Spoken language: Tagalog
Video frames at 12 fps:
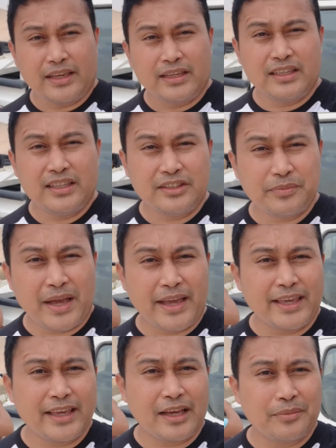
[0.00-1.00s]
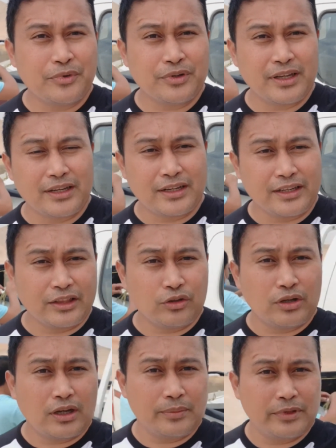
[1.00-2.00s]
ipahinga muna nandito
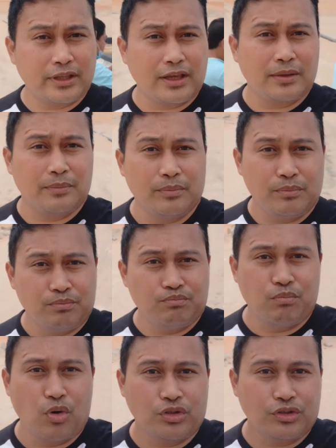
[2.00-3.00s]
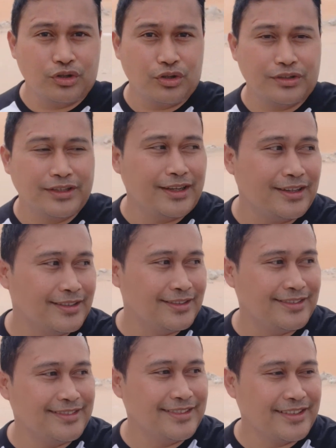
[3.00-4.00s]
na kami sa bundok ng
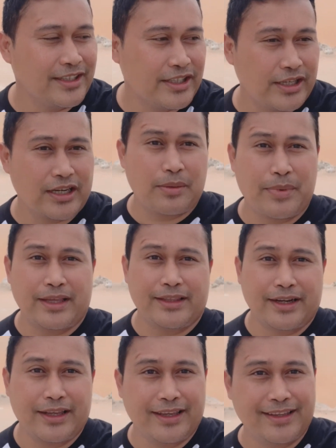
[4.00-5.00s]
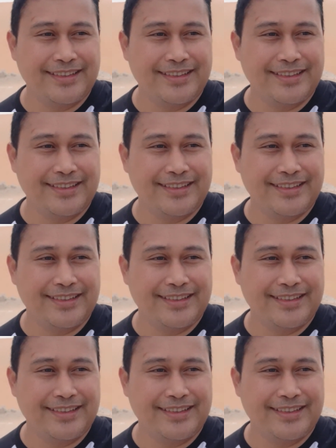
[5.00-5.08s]
Sierra Madre